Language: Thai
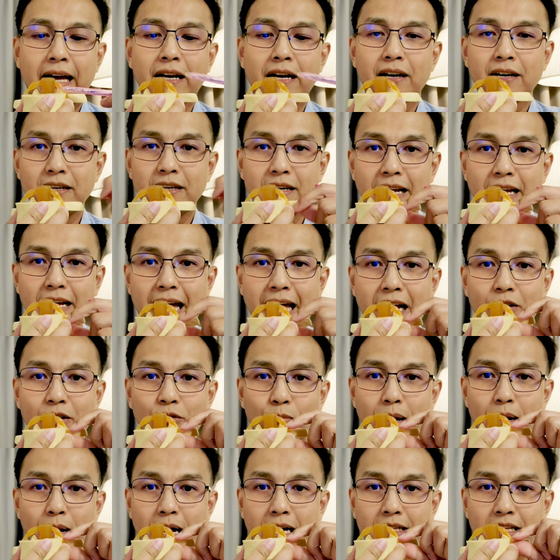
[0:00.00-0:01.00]
คือแง่งลง
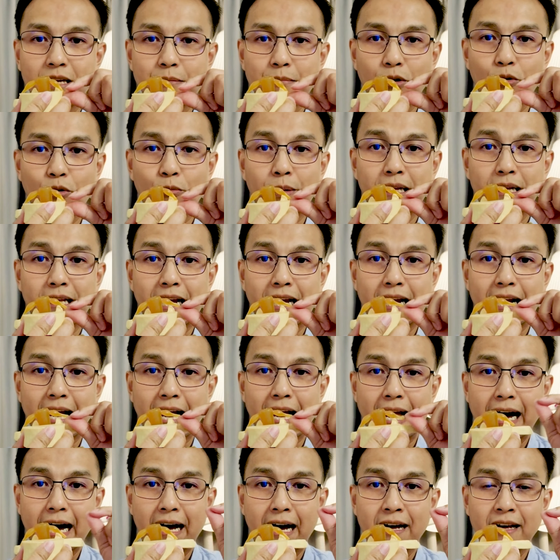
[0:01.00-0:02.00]
มาที่มันลงไปเลี้ยง
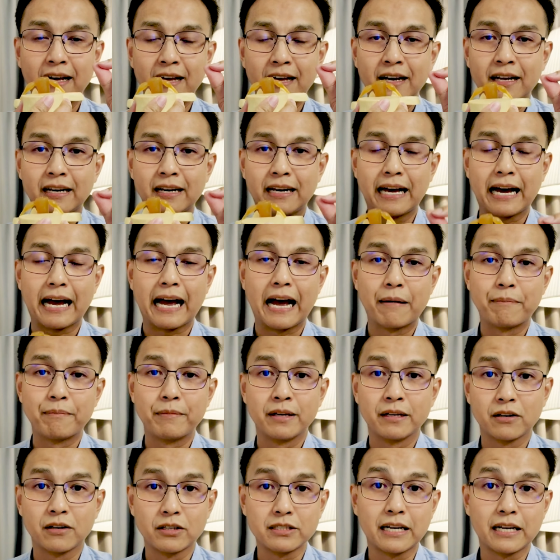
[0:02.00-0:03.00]
ขานะครับ
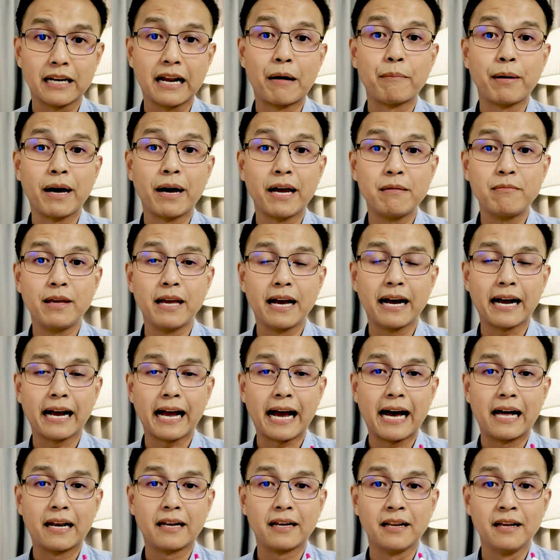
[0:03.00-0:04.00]
ก็จะทำให้มีอา
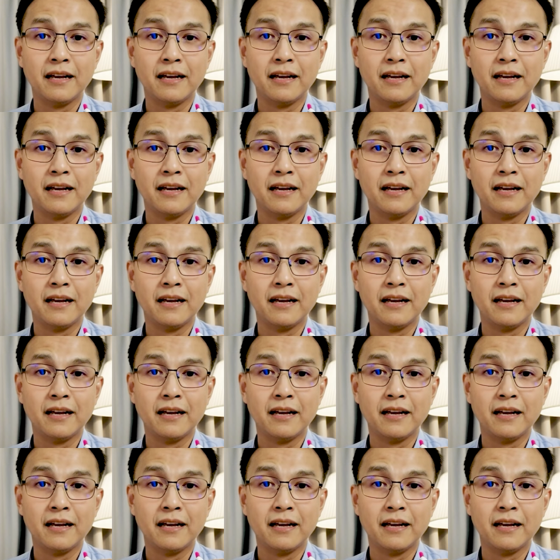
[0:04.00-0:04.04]
การ